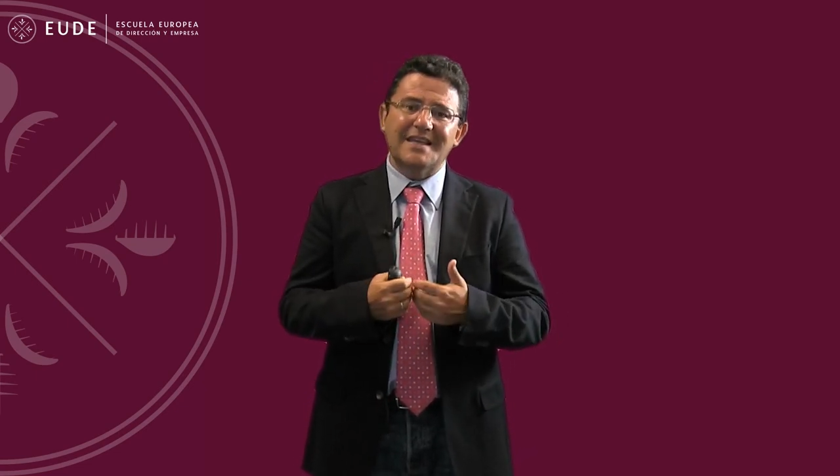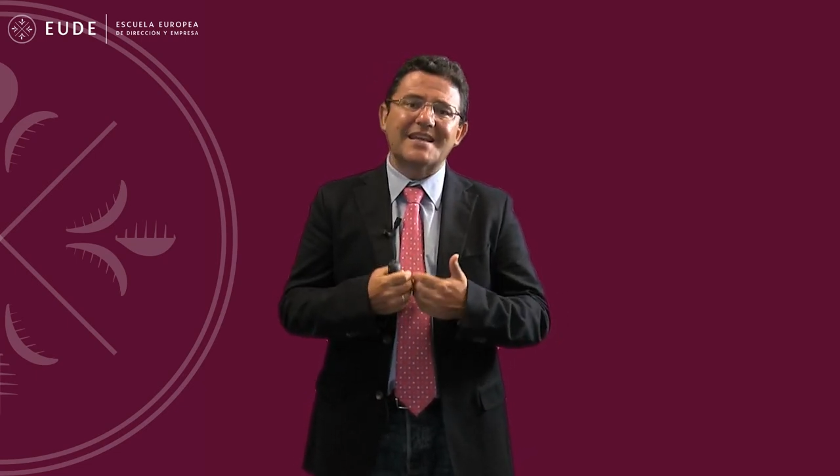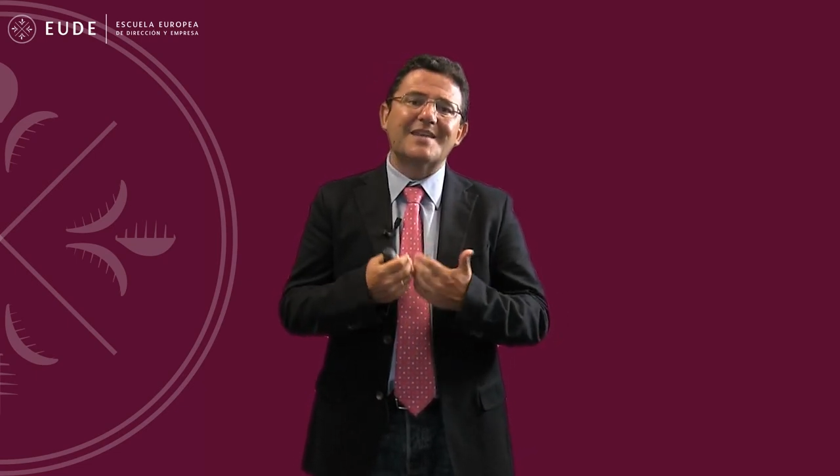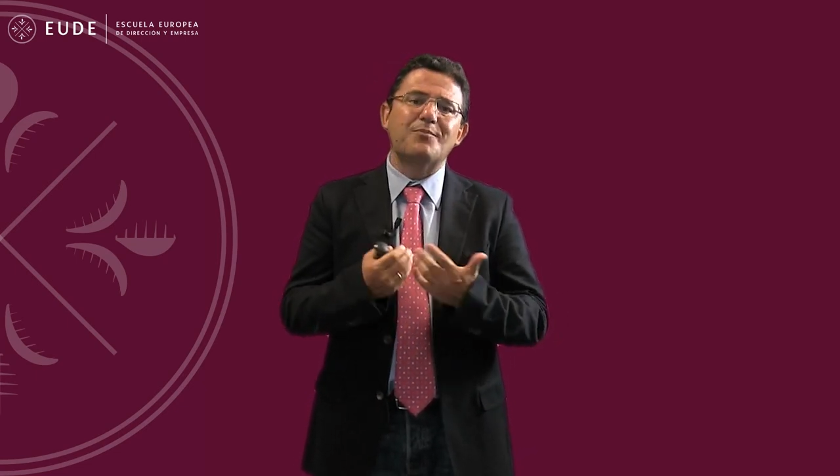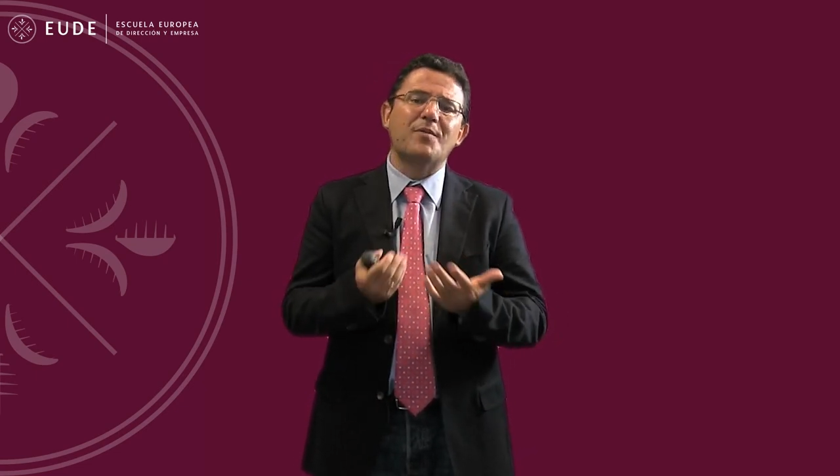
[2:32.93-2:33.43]
que
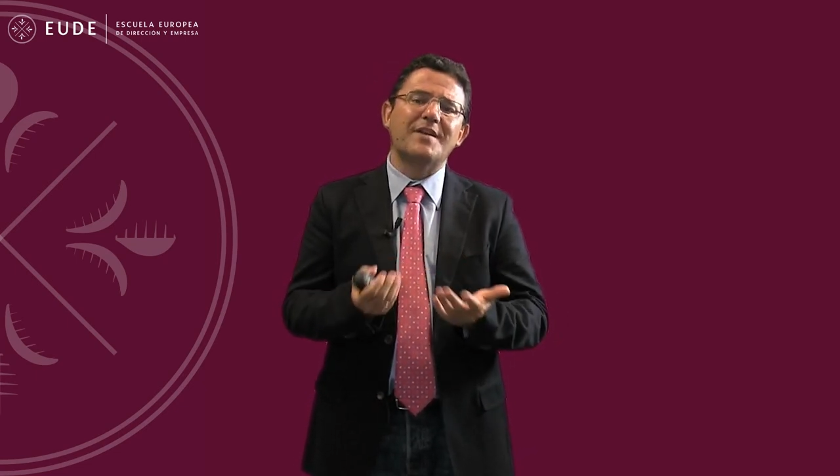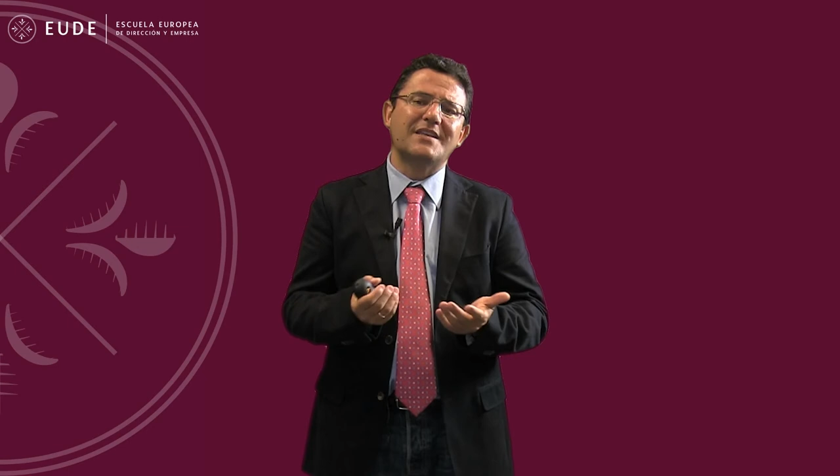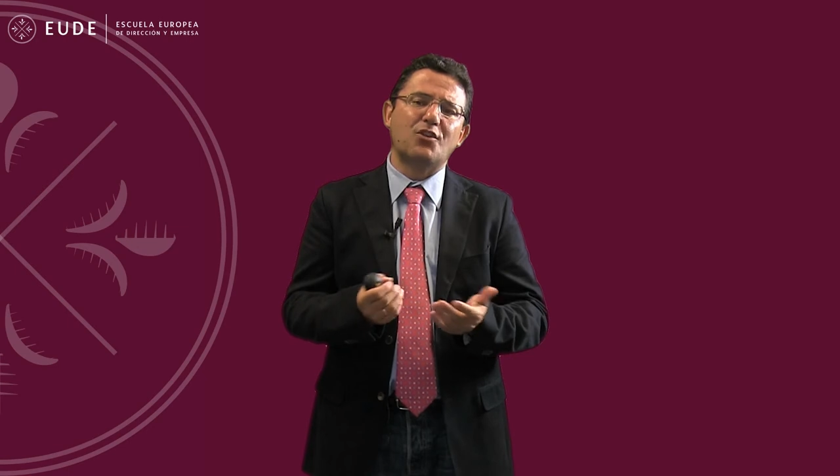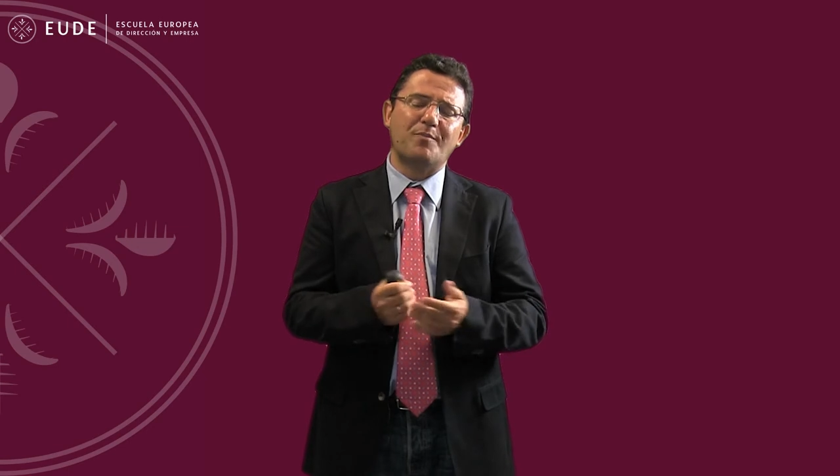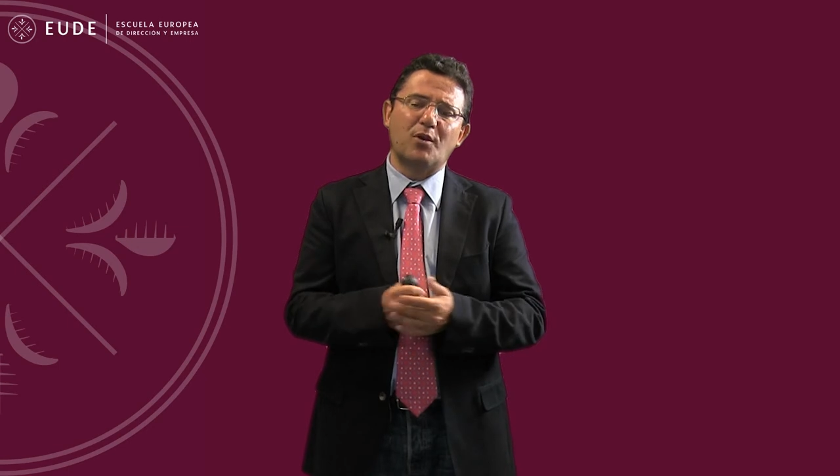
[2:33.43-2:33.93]

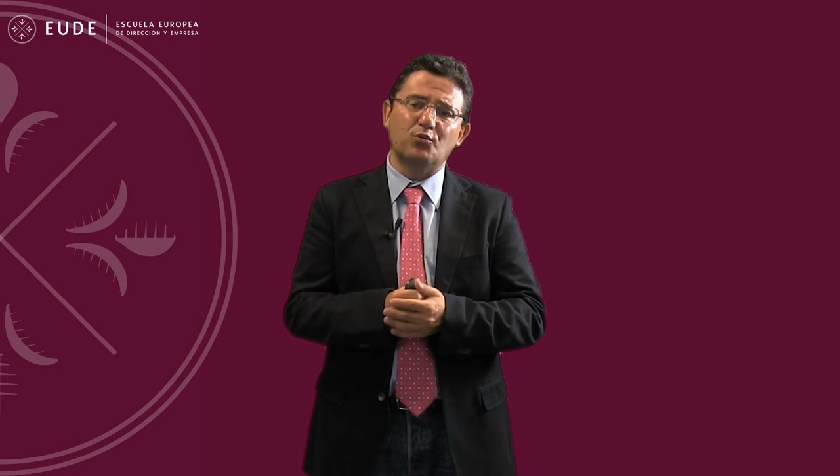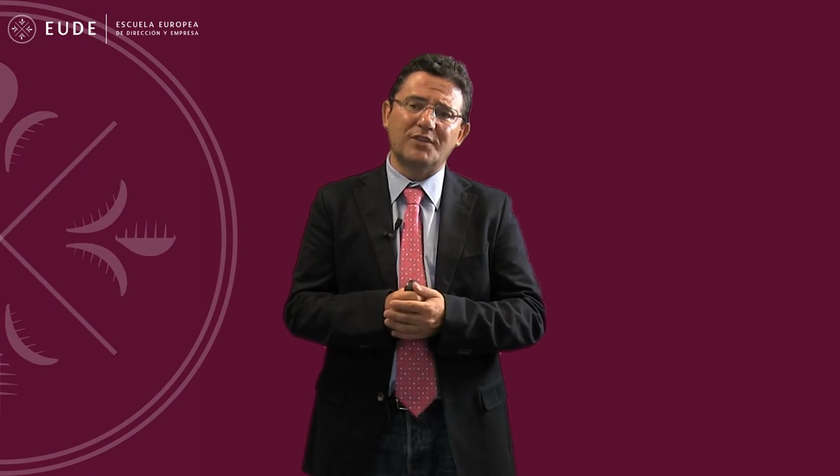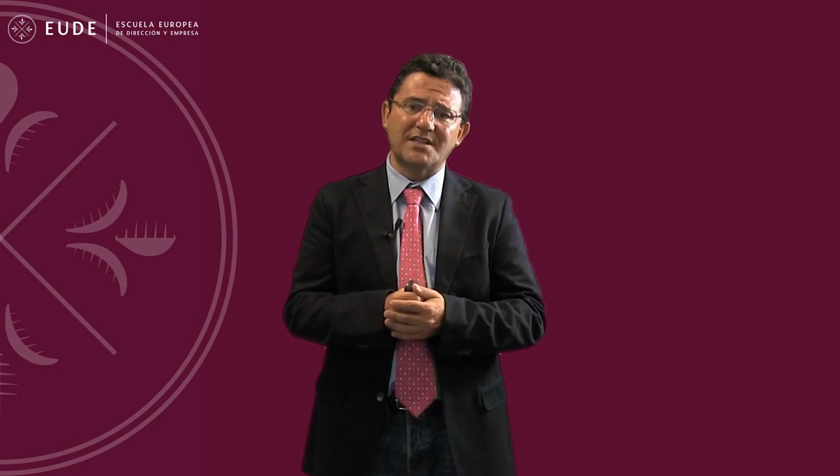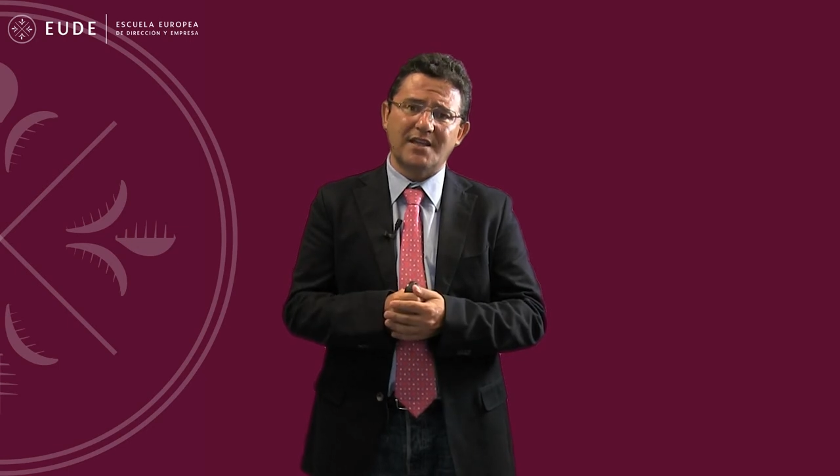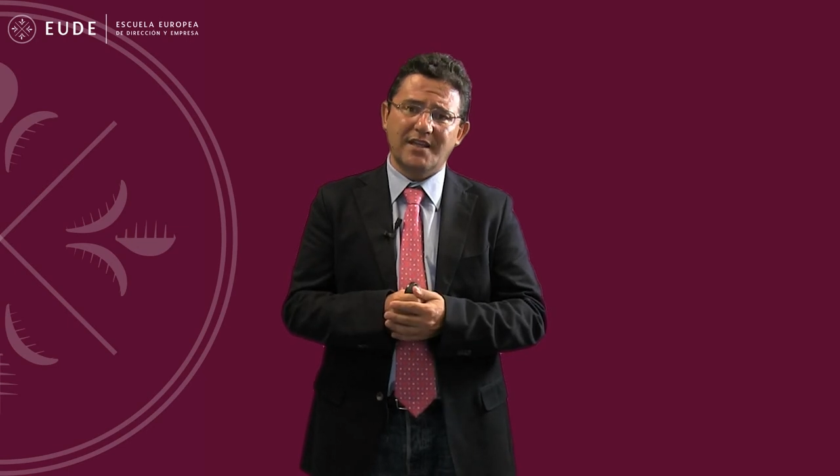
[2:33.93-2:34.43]
respondáis a dos
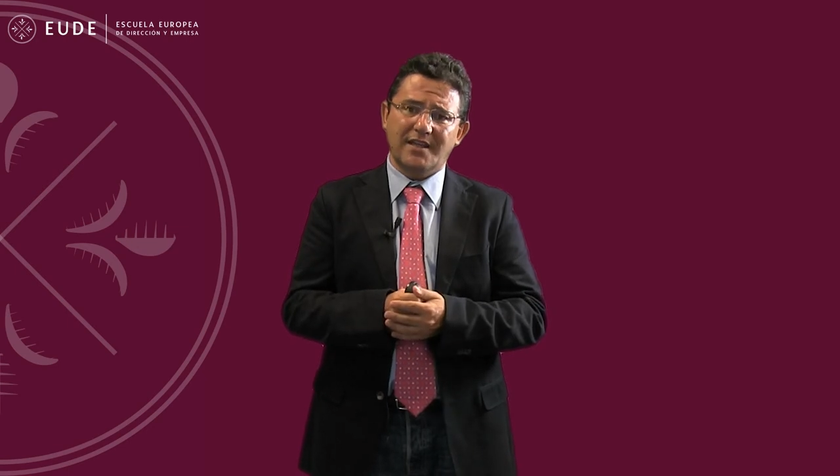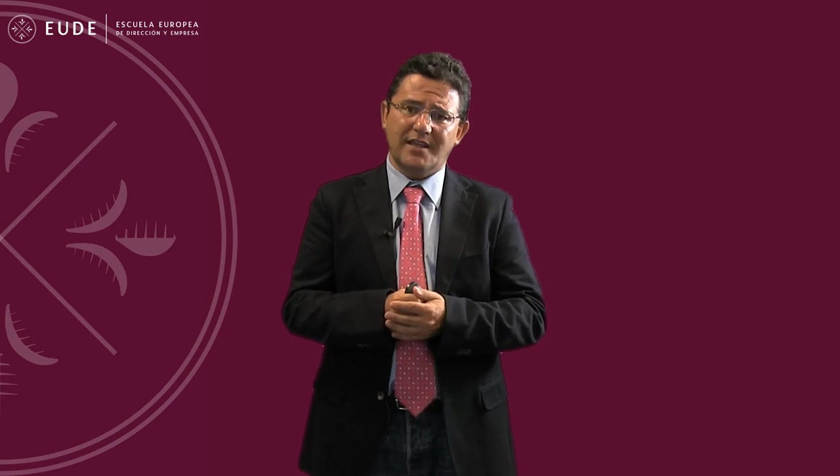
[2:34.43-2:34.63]
preguntas